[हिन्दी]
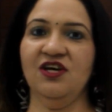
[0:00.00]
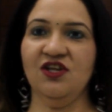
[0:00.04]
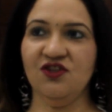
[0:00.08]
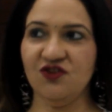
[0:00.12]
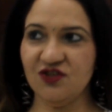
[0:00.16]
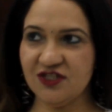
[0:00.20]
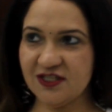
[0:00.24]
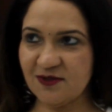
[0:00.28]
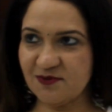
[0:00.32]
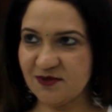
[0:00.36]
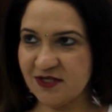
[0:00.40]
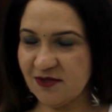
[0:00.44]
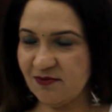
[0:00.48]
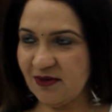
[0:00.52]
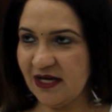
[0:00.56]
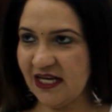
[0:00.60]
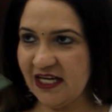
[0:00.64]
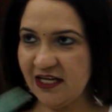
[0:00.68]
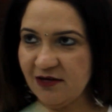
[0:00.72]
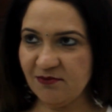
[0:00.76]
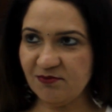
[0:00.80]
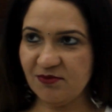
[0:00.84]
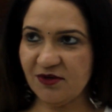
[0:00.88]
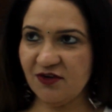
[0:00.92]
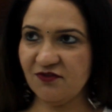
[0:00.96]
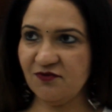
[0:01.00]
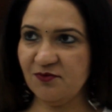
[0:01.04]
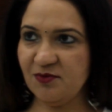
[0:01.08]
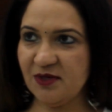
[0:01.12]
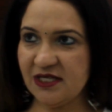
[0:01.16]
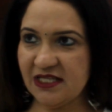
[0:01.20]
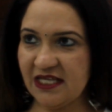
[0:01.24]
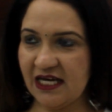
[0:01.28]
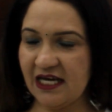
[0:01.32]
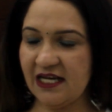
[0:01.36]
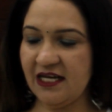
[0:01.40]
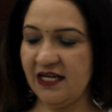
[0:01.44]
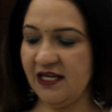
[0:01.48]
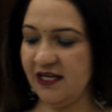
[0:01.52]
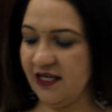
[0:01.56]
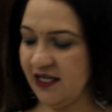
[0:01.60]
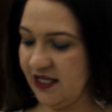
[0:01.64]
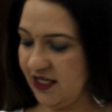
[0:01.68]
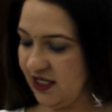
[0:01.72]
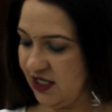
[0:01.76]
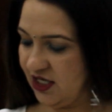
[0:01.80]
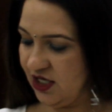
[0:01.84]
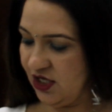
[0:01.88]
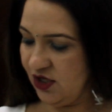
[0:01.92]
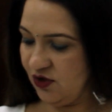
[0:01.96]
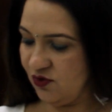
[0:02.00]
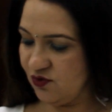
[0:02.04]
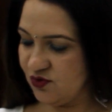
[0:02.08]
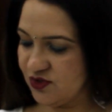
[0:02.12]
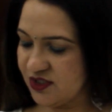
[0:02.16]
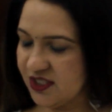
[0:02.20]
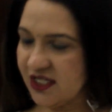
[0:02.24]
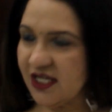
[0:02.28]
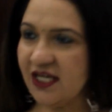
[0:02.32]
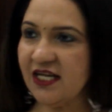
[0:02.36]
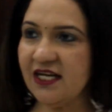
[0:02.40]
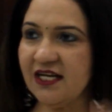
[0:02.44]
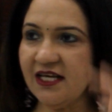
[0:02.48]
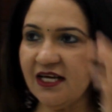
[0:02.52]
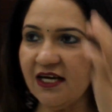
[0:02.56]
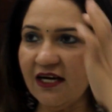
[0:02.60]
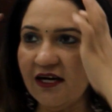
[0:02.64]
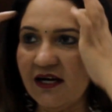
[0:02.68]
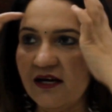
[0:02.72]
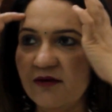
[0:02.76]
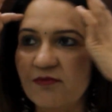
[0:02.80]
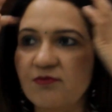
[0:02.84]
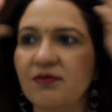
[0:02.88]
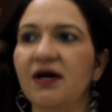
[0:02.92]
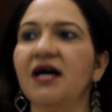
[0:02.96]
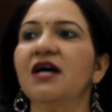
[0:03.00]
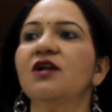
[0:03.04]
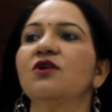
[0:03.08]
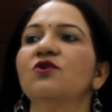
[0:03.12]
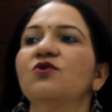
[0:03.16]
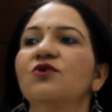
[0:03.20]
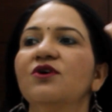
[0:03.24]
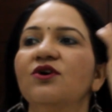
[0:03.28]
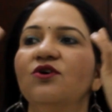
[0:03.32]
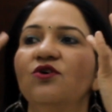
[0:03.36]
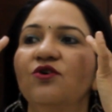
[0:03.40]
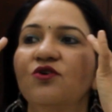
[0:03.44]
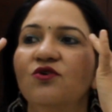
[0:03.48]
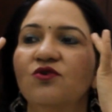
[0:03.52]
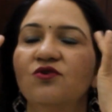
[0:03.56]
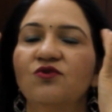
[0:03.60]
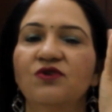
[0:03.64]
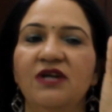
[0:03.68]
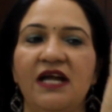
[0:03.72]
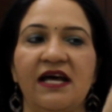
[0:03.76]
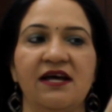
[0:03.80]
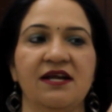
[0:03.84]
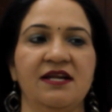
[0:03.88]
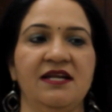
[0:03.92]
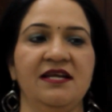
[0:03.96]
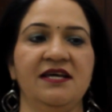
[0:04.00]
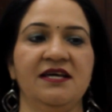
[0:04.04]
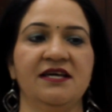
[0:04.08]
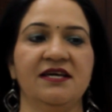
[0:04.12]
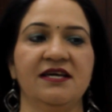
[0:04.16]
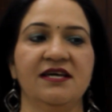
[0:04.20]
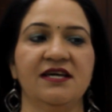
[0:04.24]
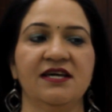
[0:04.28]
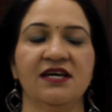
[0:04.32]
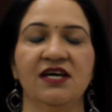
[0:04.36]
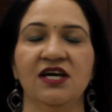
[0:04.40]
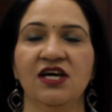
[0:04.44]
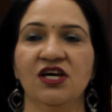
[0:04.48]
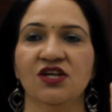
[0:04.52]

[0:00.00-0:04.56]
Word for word: तो सबसे पहले हम पफ बना लेंगे उसके लिए हम बालों को उला लेंगे